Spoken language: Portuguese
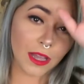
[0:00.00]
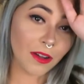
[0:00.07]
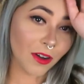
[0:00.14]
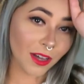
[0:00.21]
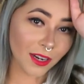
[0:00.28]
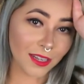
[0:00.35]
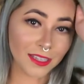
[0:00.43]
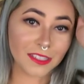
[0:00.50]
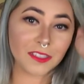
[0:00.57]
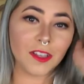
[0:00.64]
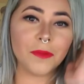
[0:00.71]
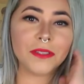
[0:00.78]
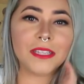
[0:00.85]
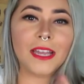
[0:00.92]
agora
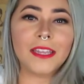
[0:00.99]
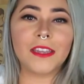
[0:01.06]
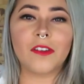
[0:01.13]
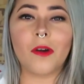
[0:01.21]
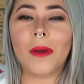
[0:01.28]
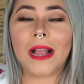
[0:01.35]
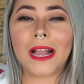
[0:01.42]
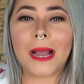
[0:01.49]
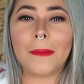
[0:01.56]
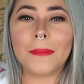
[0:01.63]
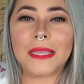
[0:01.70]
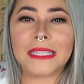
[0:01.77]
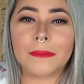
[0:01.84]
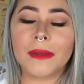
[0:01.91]
estamos aí com a
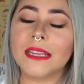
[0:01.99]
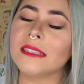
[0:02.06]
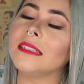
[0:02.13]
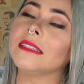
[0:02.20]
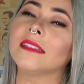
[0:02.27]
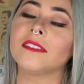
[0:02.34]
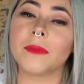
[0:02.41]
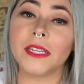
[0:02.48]
camisa mais linda.